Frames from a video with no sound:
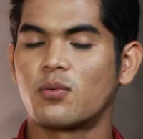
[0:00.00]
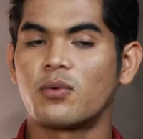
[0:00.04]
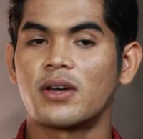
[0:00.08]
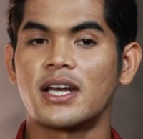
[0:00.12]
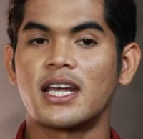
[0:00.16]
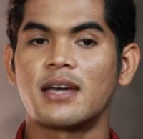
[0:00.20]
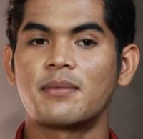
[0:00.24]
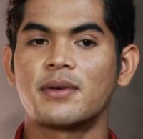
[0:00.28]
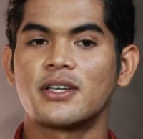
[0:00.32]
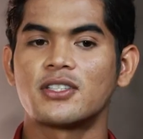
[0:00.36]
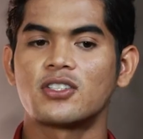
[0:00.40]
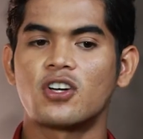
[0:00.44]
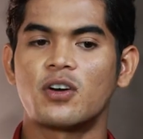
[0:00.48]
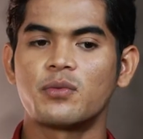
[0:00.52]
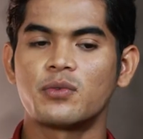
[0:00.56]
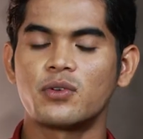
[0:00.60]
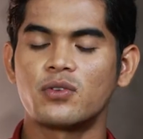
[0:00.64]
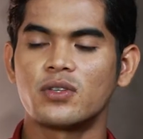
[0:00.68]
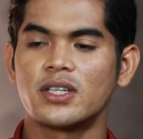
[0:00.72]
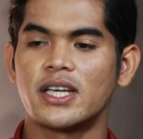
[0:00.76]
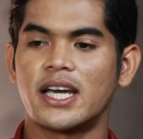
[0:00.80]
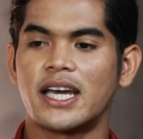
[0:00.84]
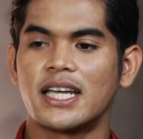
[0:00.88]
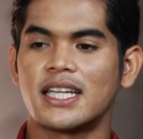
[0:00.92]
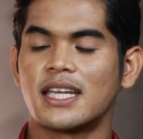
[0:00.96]
ผมก็ได้ไปซ้อม
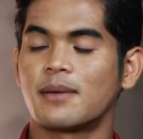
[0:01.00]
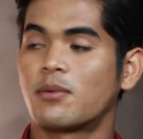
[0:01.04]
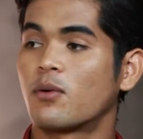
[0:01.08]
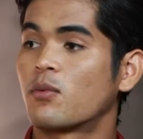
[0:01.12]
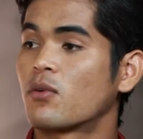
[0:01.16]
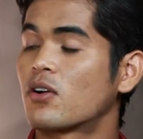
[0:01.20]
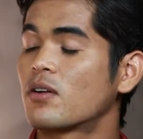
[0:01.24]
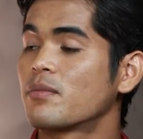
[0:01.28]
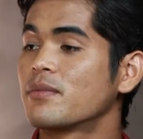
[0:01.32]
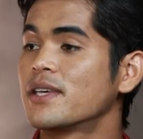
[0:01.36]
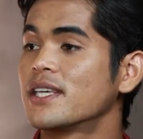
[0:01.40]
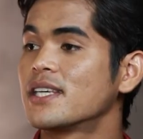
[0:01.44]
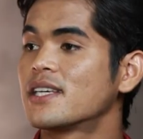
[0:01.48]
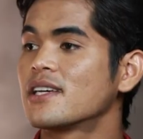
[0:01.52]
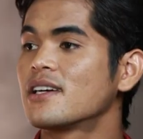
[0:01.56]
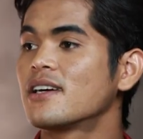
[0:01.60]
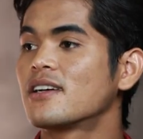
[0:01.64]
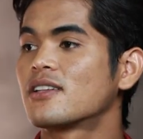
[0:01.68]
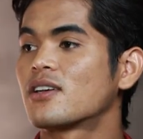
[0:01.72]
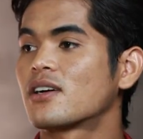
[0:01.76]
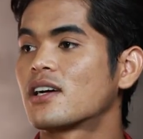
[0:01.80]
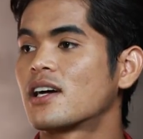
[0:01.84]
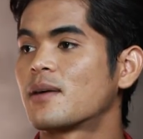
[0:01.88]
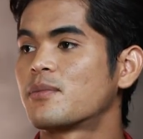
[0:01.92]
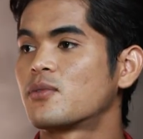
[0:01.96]
ชุดใหญ่แต่ผมก็มีชื่อ
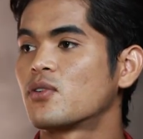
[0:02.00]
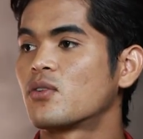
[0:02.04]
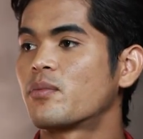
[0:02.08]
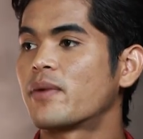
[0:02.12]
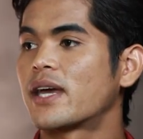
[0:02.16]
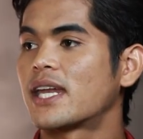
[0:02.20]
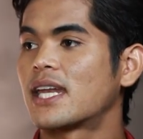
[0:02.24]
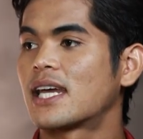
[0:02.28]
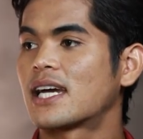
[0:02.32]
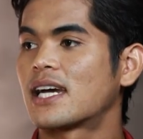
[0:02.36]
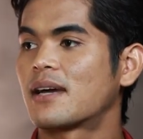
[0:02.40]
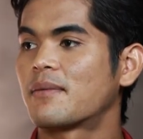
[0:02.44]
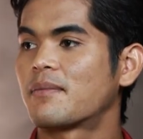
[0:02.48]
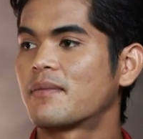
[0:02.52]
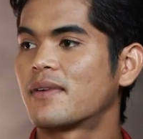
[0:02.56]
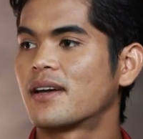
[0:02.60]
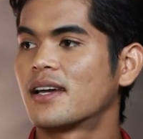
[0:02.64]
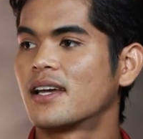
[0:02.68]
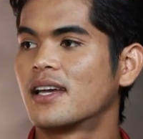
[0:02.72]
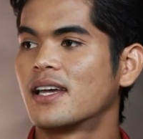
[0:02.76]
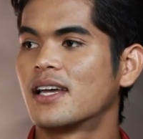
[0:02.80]
แต่เกือบทุกแมตช์นะครับ